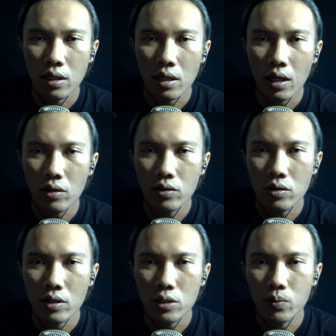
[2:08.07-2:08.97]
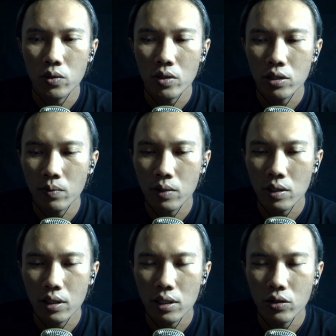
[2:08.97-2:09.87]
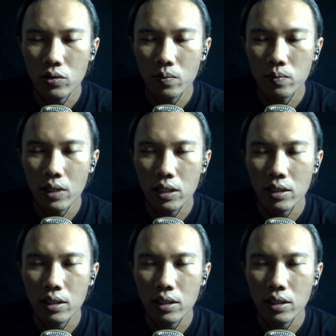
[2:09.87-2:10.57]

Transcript: kalau untuk ke spool itu itu biasanya